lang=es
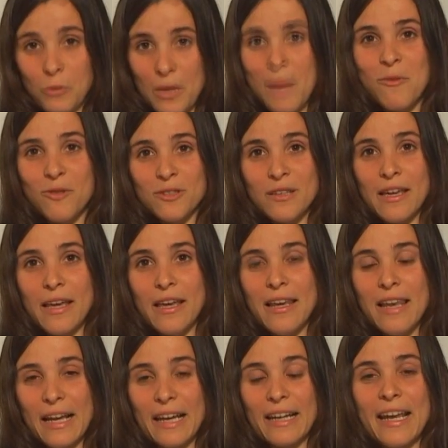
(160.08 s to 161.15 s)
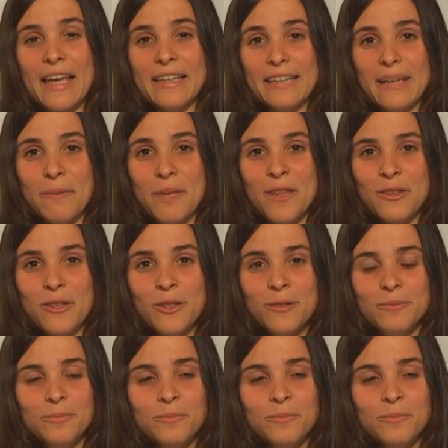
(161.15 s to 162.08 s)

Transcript: estudiamos eh, la carrera de adiestramiento.